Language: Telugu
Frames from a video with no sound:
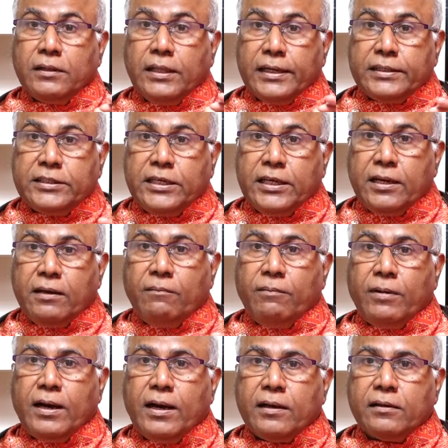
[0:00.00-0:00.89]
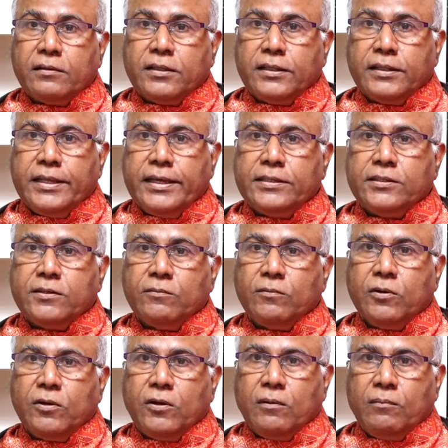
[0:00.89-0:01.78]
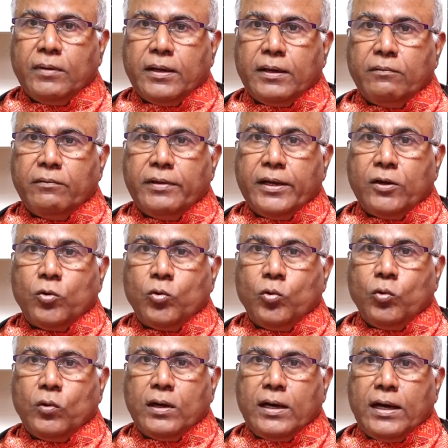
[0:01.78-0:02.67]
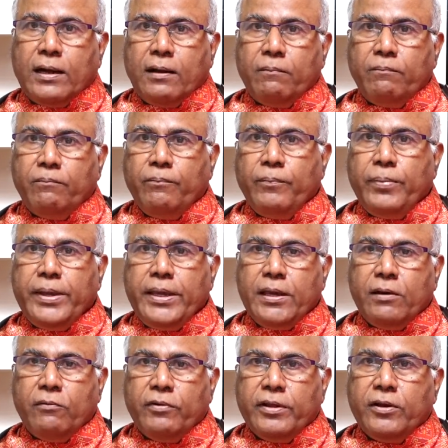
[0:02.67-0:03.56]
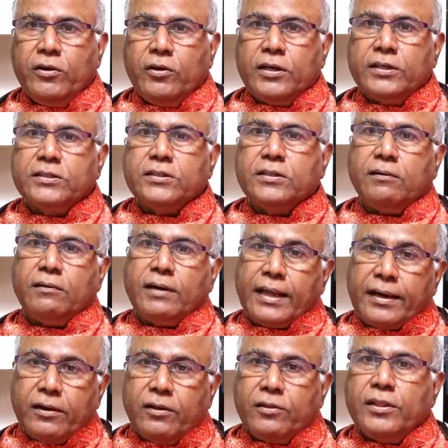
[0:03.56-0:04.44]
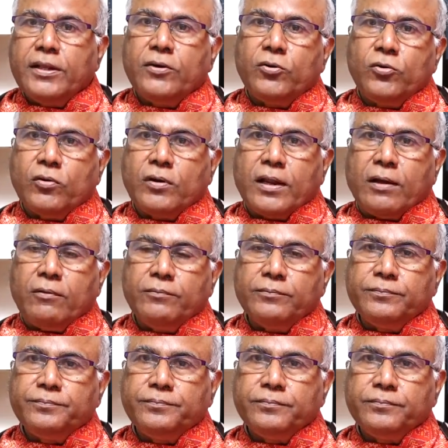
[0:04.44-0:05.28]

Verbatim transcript: దక్షిణ భారతదేశంలో మనం ఎక్కువగా బియ్యం వినియోగిస్తాం అన్నం తింటుంటాం